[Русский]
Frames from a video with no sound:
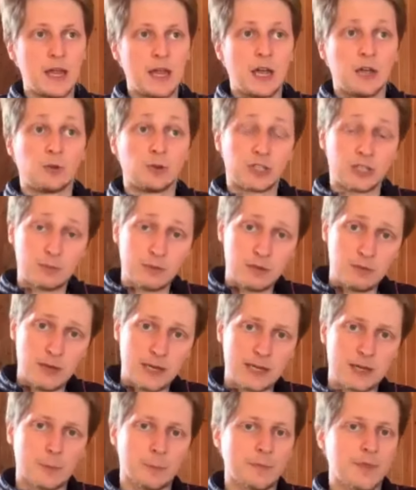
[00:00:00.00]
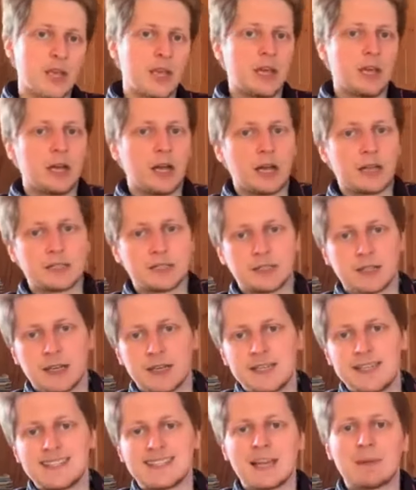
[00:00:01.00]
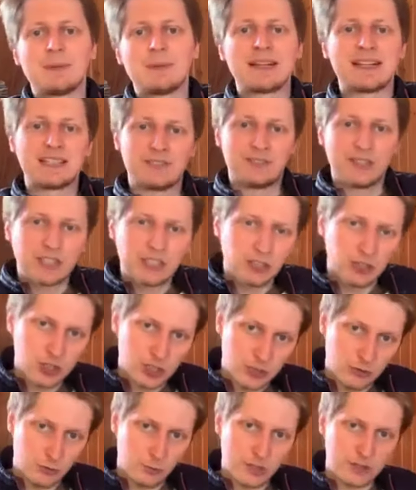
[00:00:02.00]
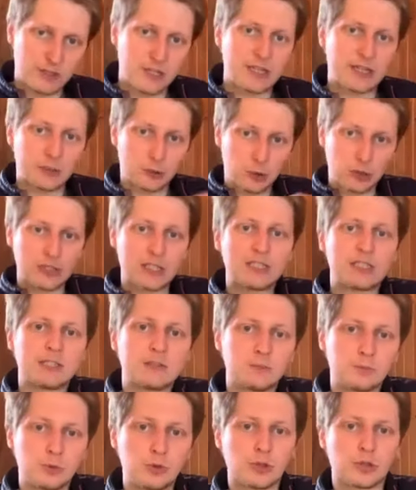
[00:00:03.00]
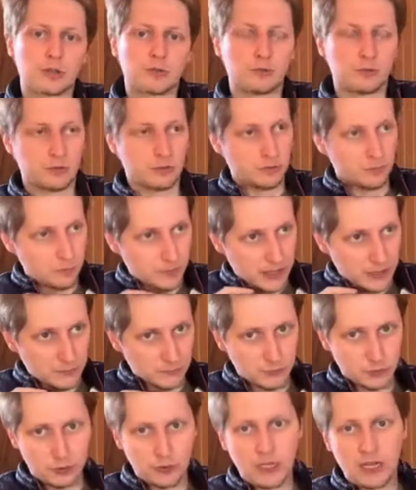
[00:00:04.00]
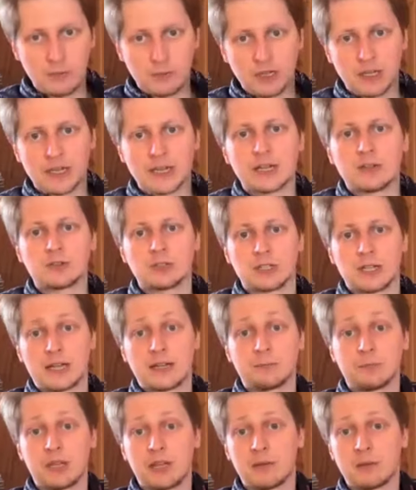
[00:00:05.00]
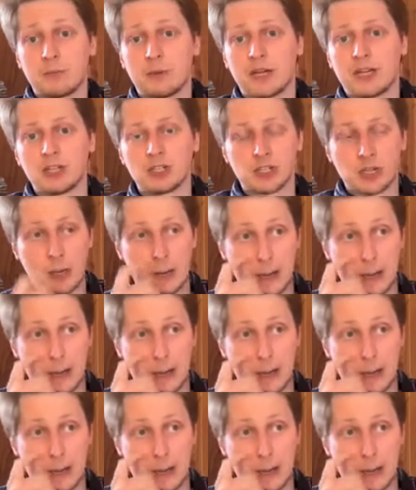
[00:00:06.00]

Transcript: Но тем не менее, одни из самых известнейших его произведений, которые до сих пор вот прям все время играются, как «Пламя Парижа»,